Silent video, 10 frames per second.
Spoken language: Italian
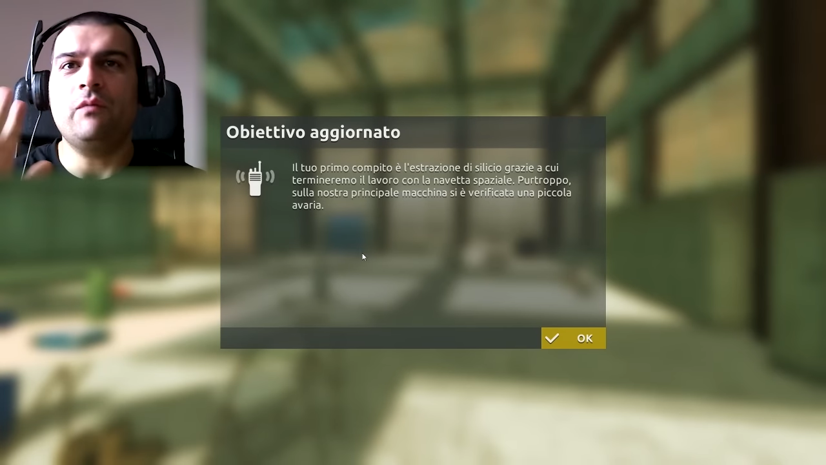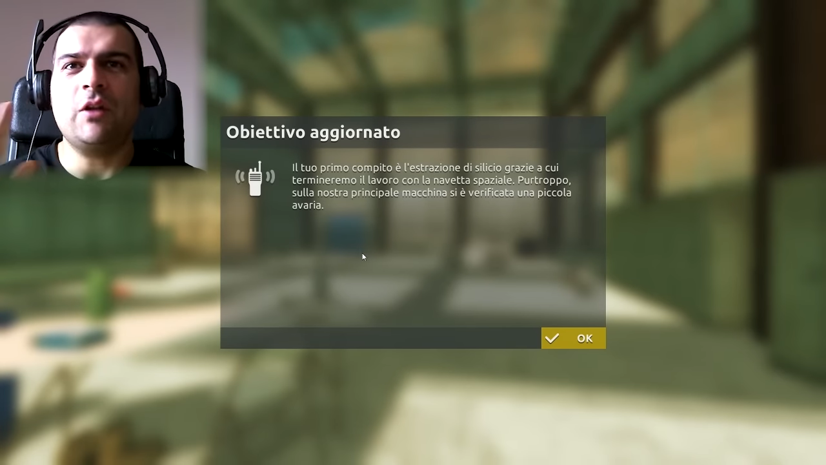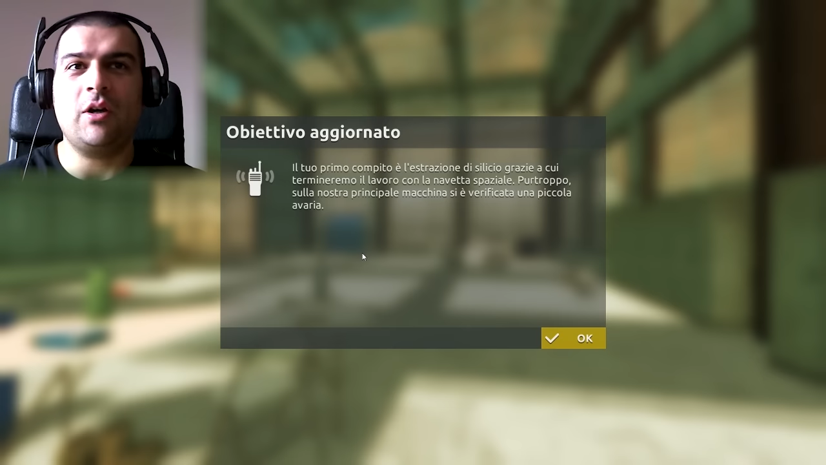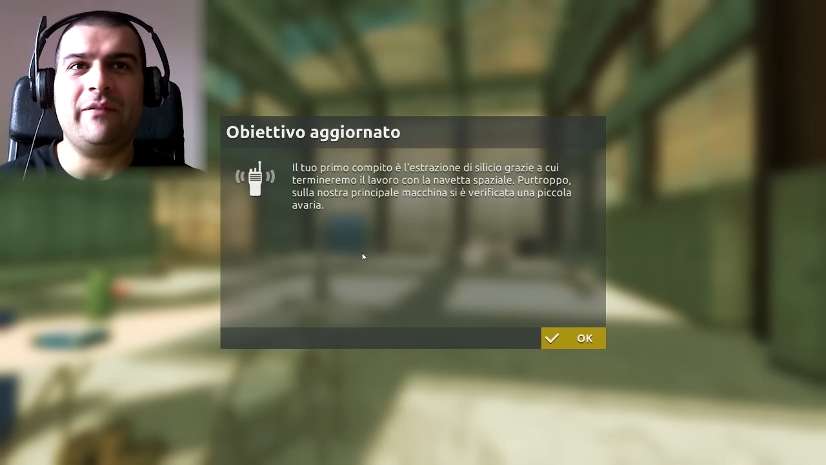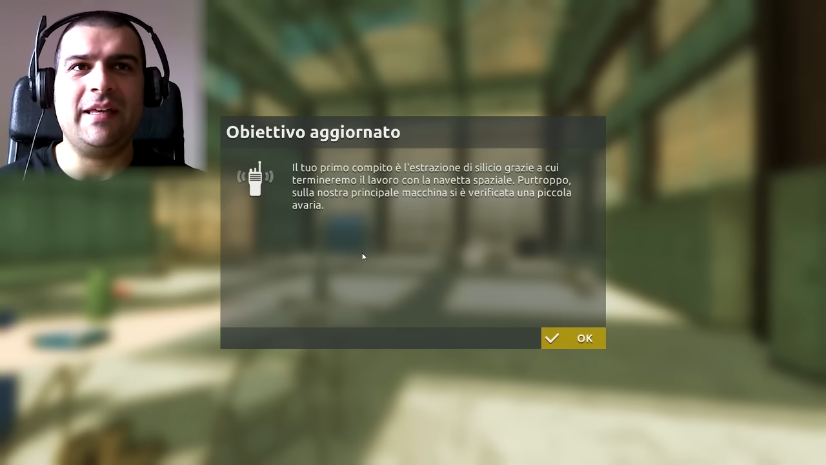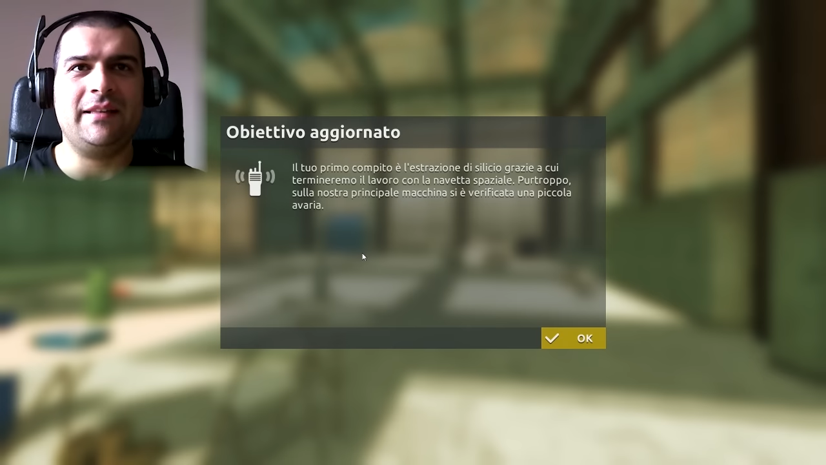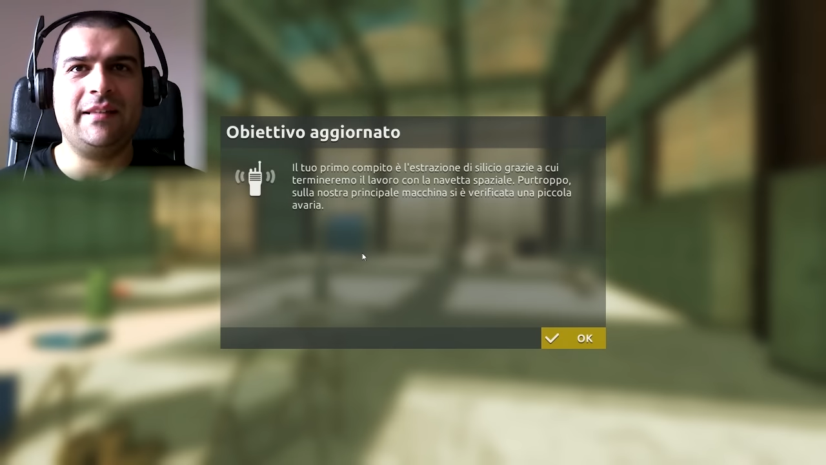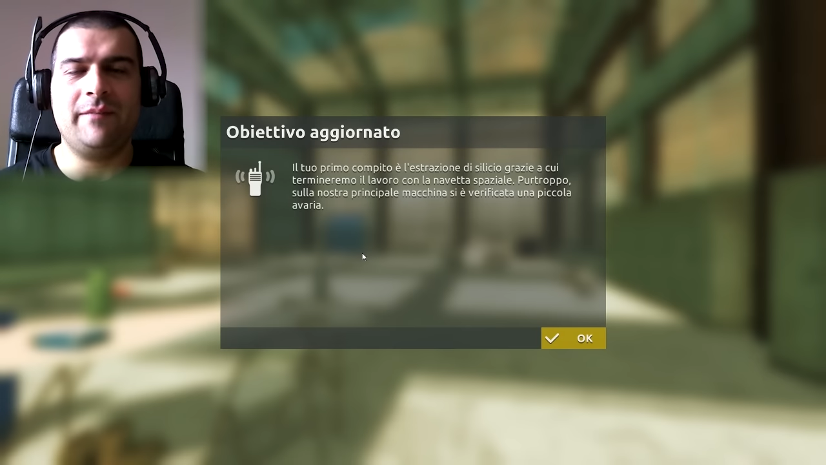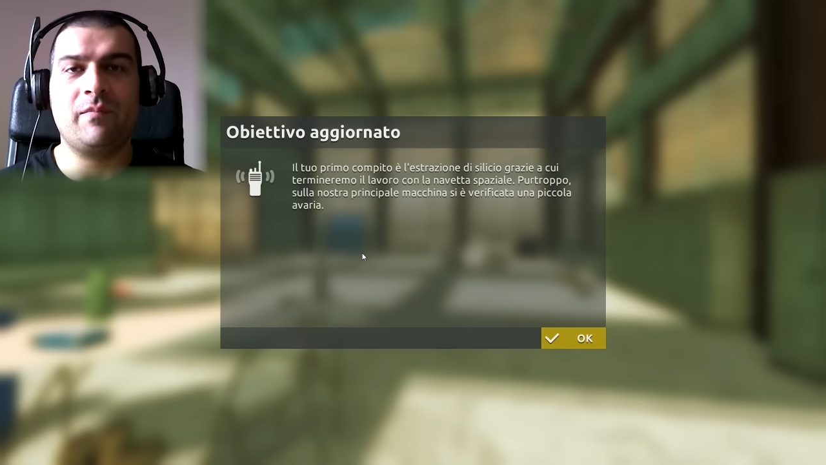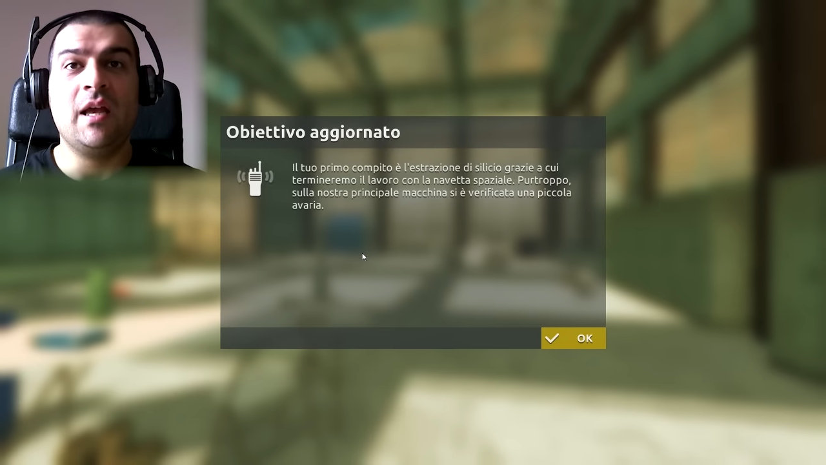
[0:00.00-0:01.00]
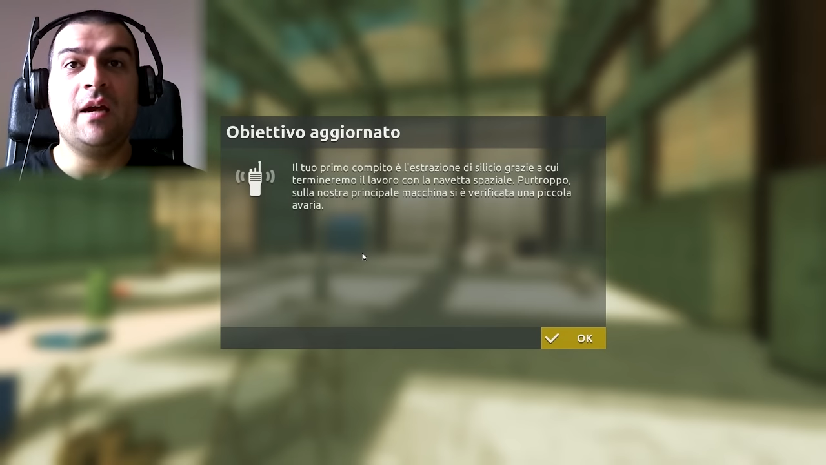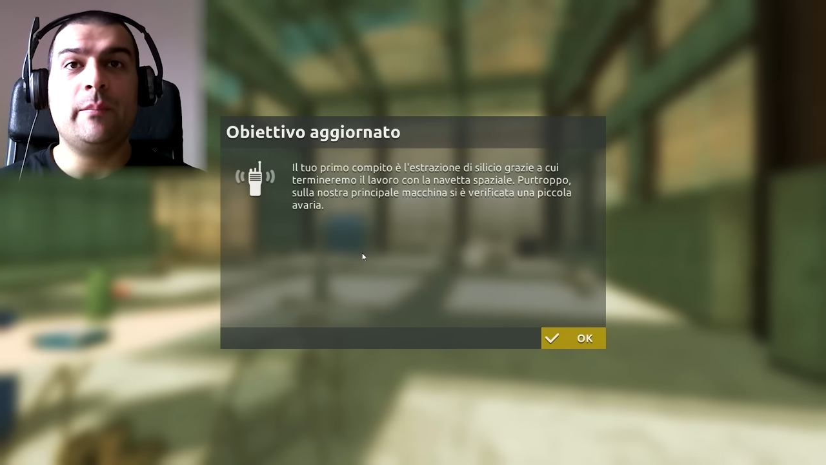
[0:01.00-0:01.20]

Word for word: non vedo navette.